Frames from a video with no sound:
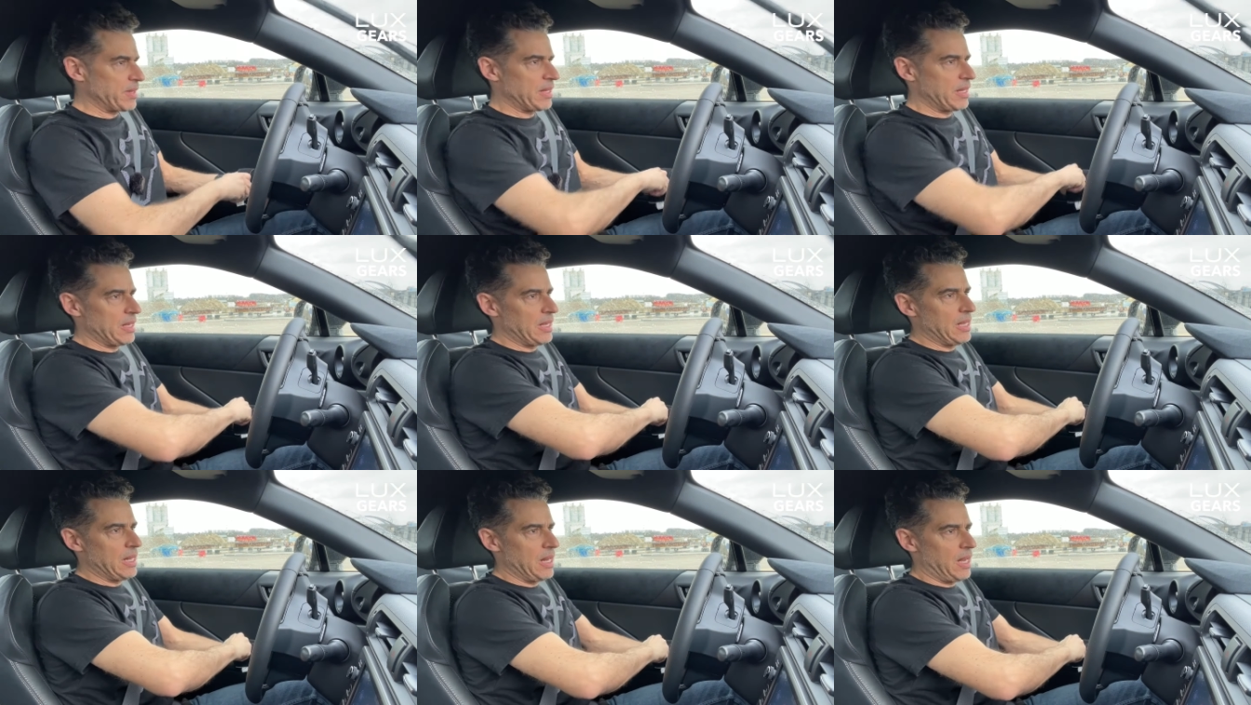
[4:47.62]

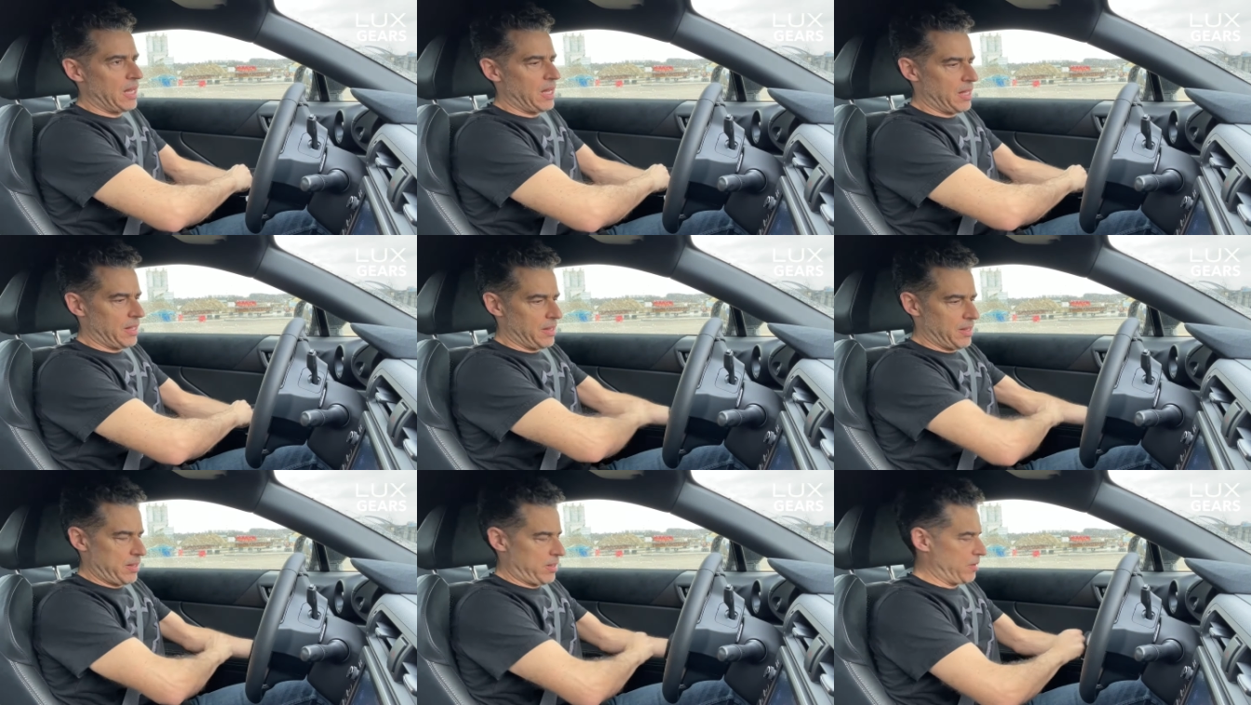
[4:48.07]
Et là,
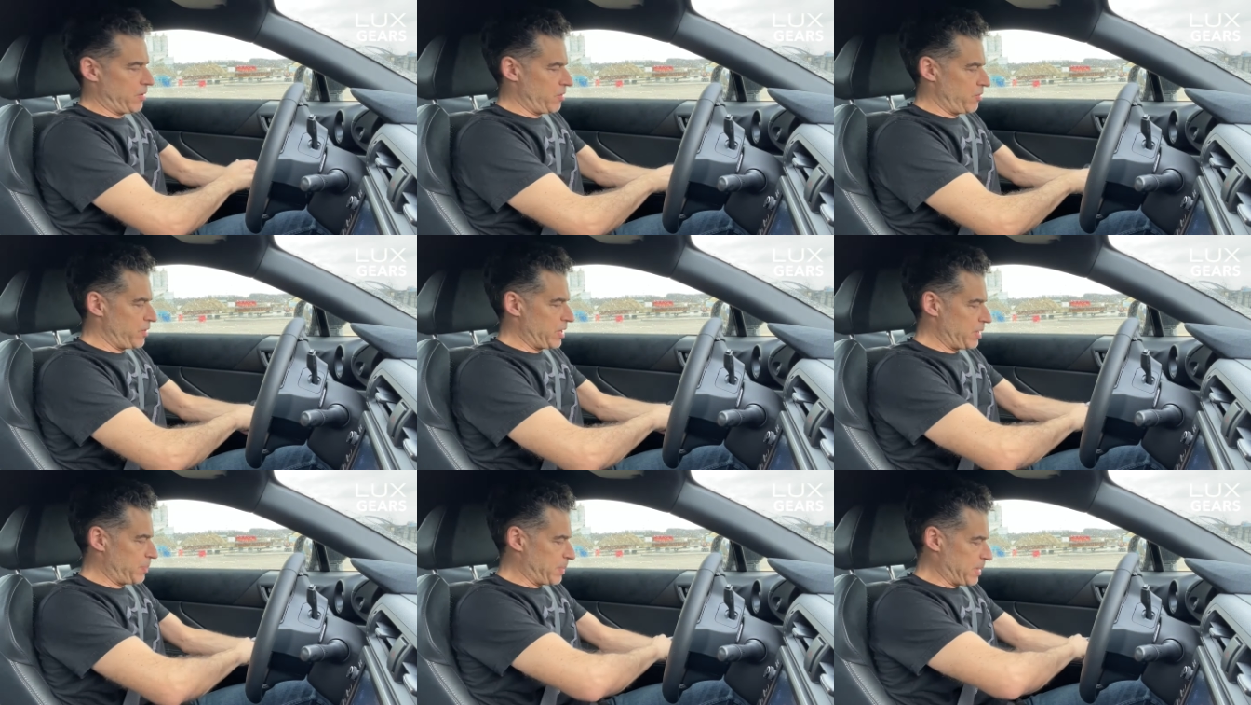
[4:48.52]
on
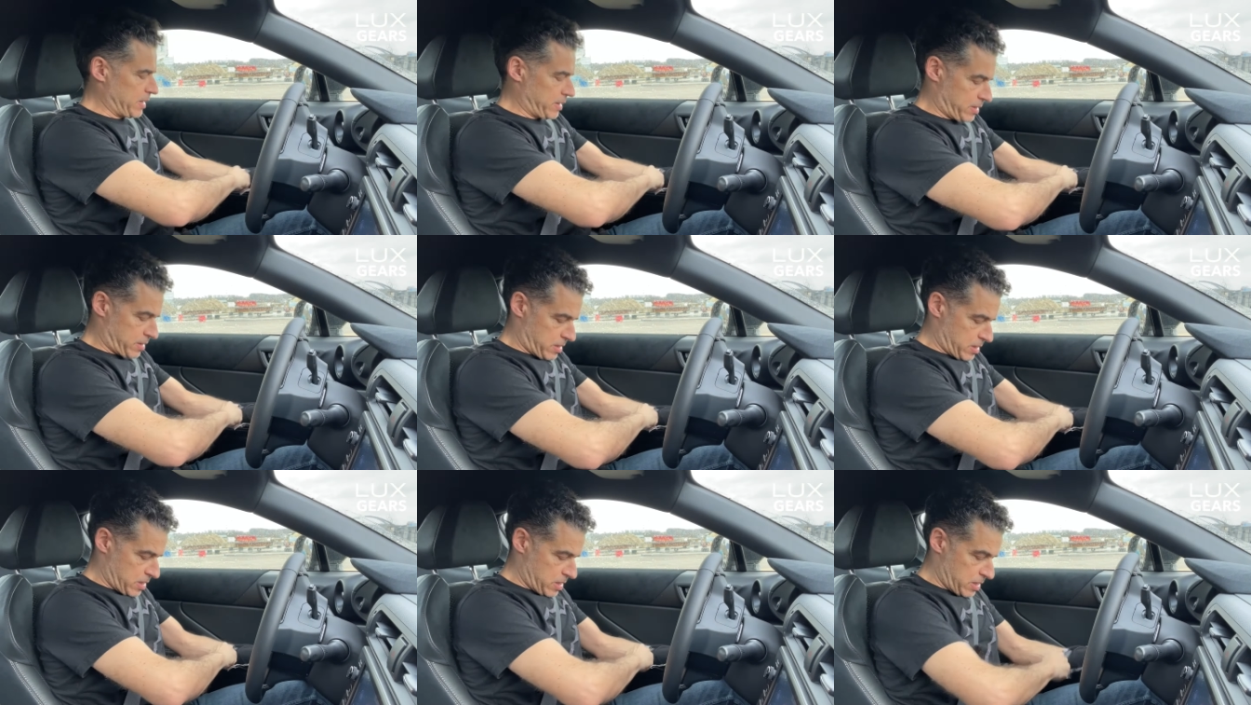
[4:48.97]
va
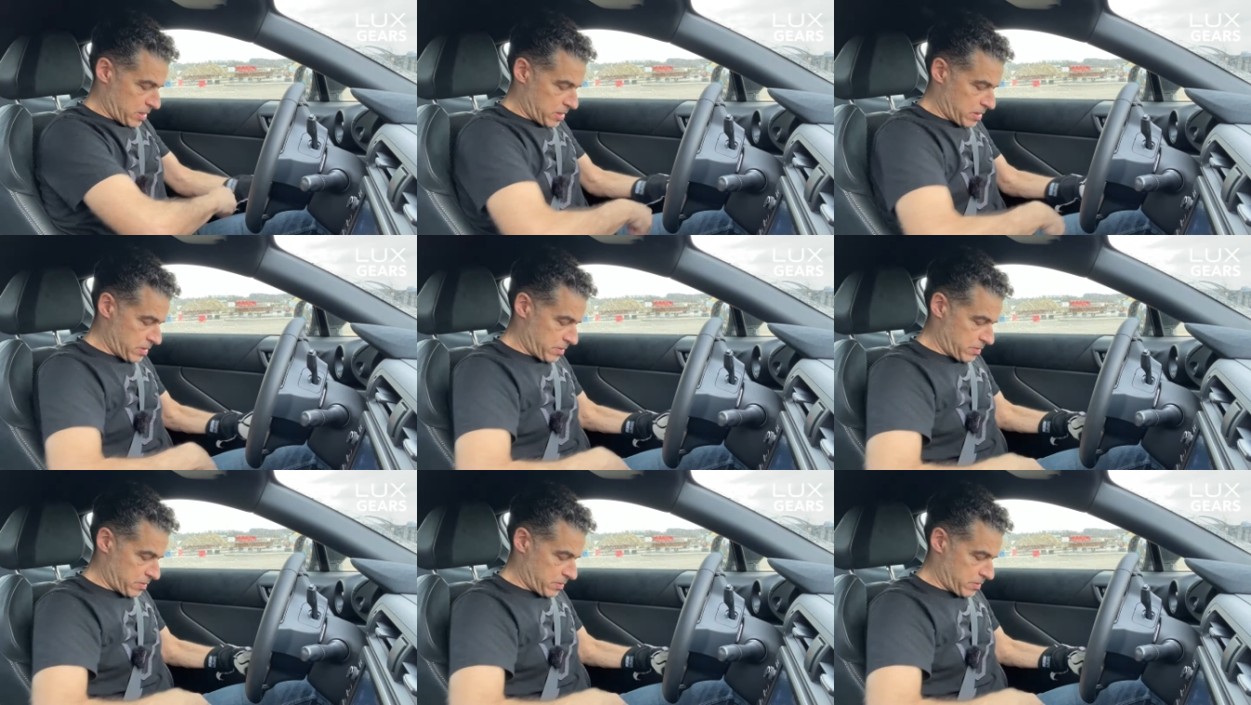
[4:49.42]
repartir.